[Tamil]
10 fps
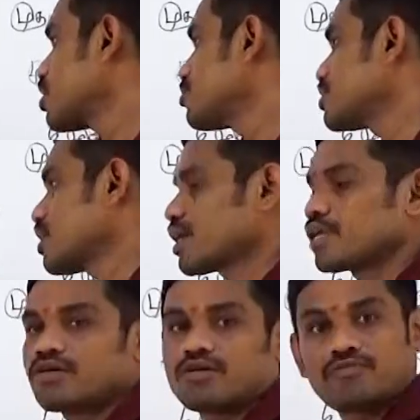முதலமைச்சராக
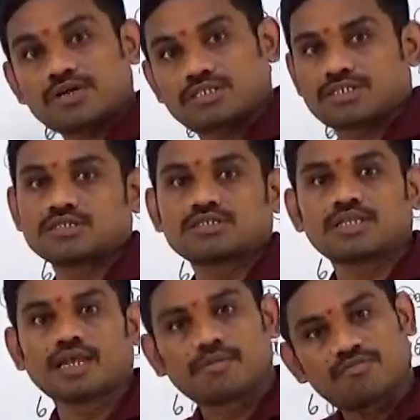இருந்தவர் ஃபஸ்ட்டு
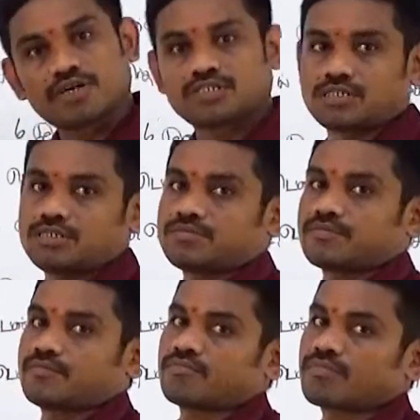இதெல்லாமே ஃபஸ்ட்டு
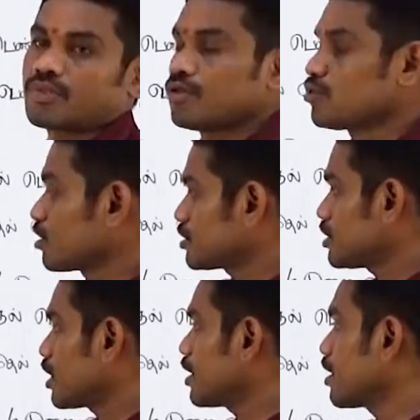
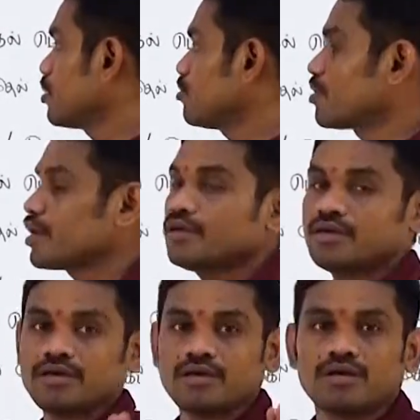தொடர்ச்சியாக இரண்டு முறை
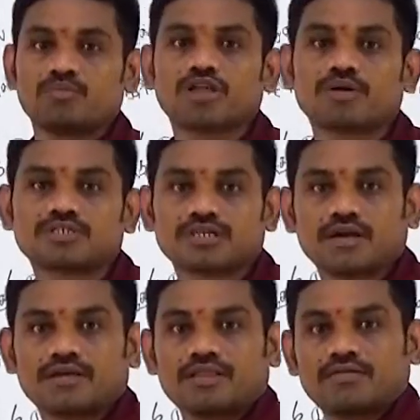
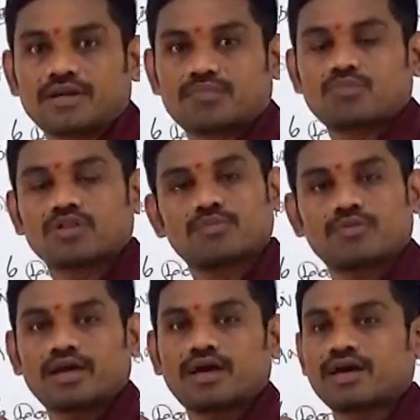முதலமைச்சராக இருந்தவர் முதல்
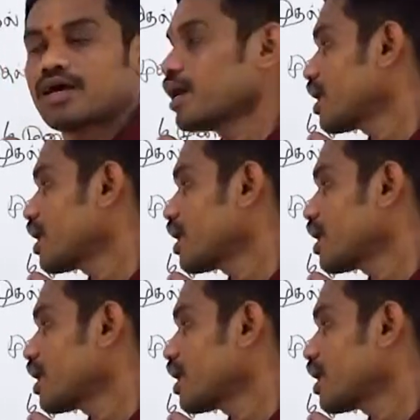முறையாக